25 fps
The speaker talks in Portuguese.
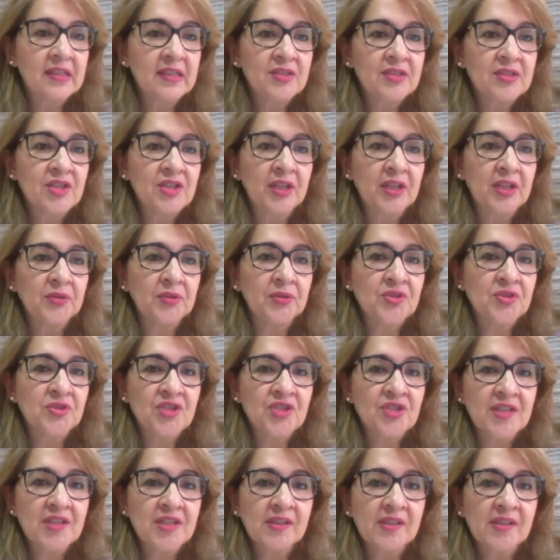tirando os
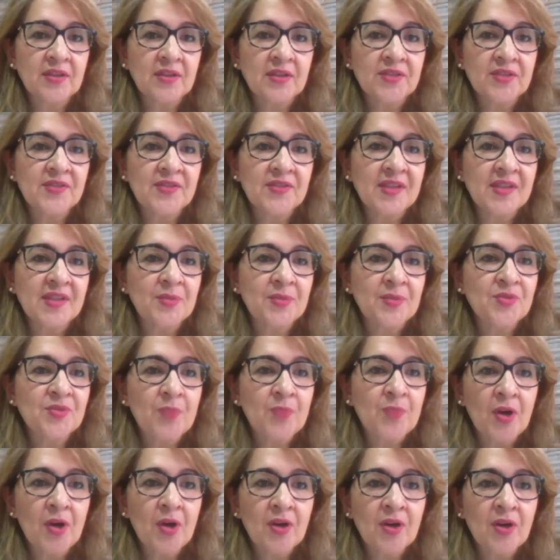dias que nós fizemos
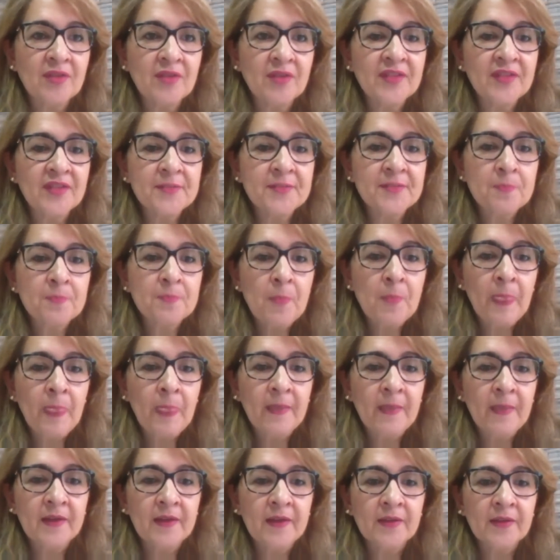prova.
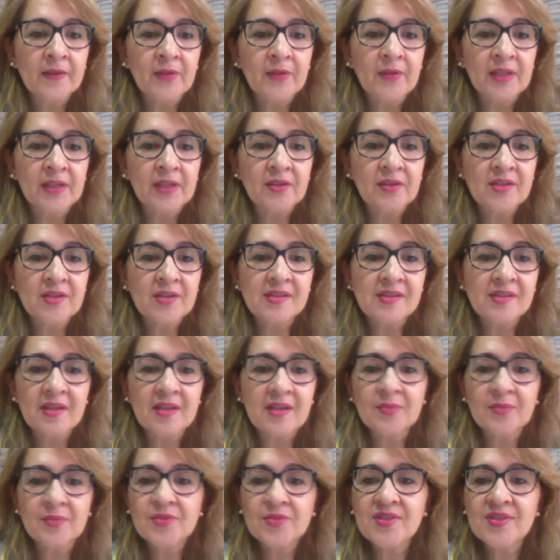Então, ali nós
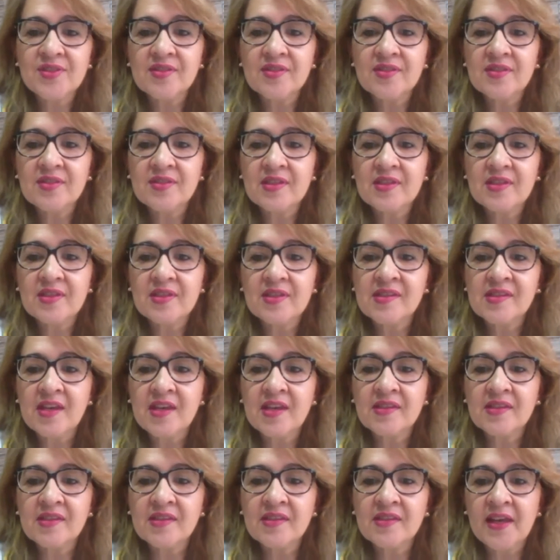temos
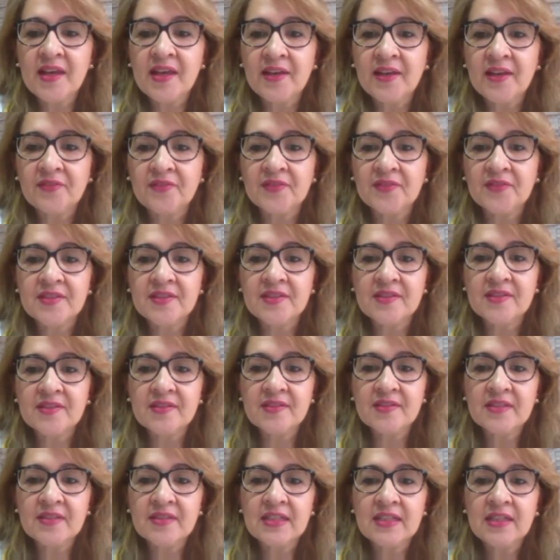seis tarefas.
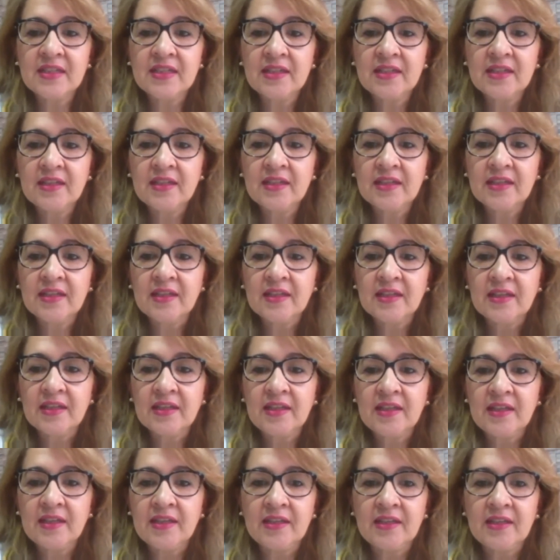
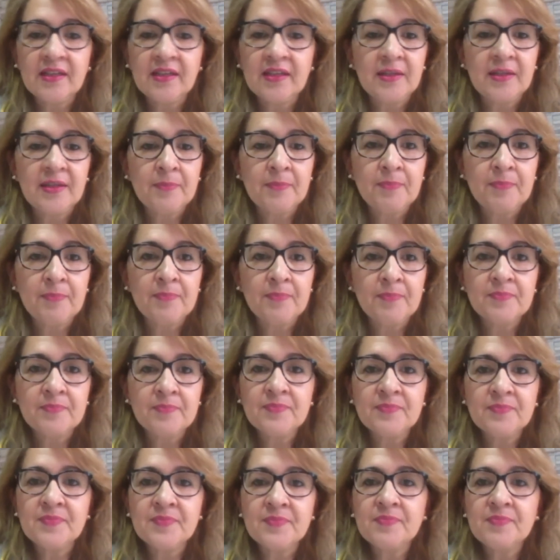E
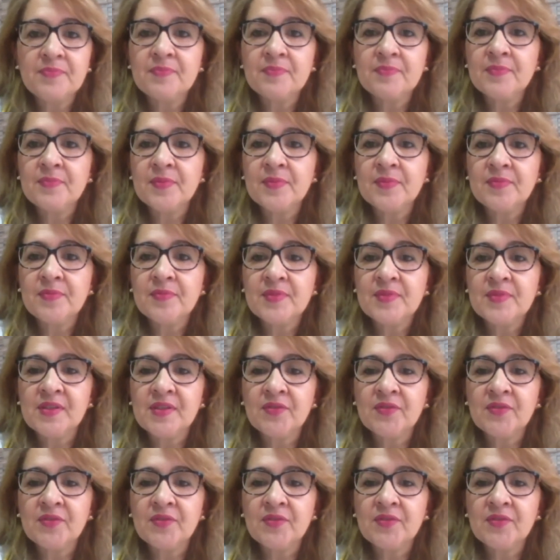se